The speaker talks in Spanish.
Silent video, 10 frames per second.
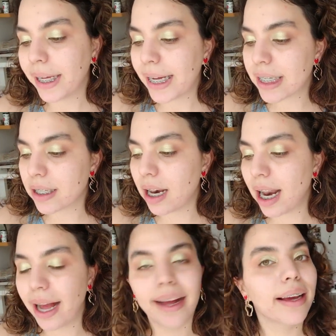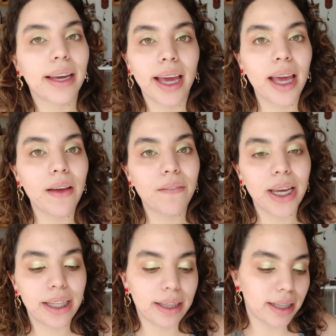Es la
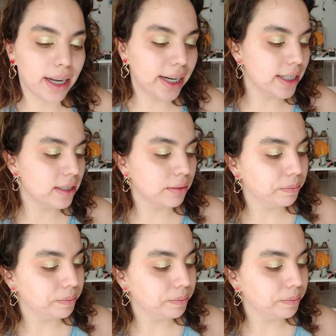G23.